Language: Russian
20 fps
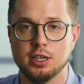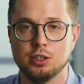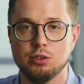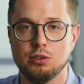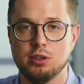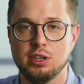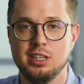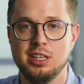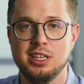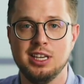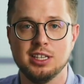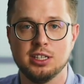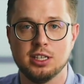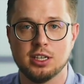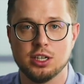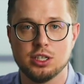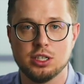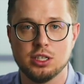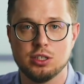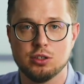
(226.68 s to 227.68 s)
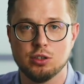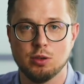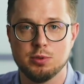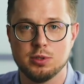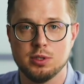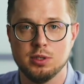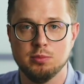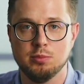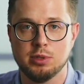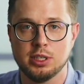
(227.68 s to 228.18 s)
которая не дорожит
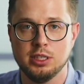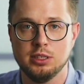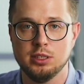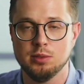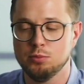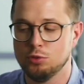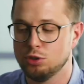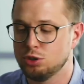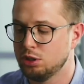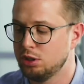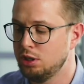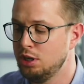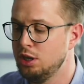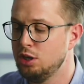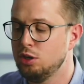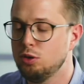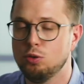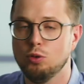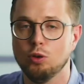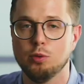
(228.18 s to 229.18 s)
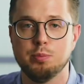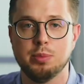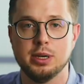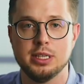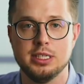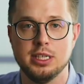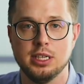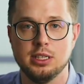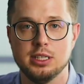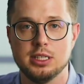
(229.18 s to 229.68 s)
собственным брендом, может легко
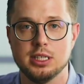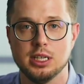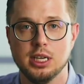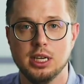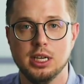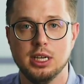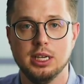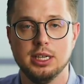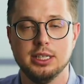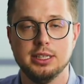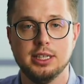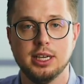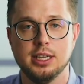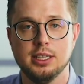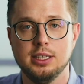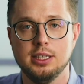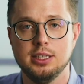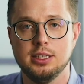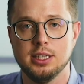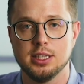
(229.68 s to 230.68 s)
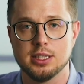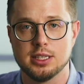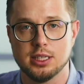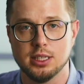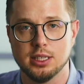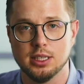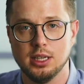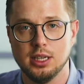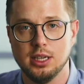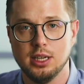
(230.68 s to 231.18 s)
подделать данные тесты.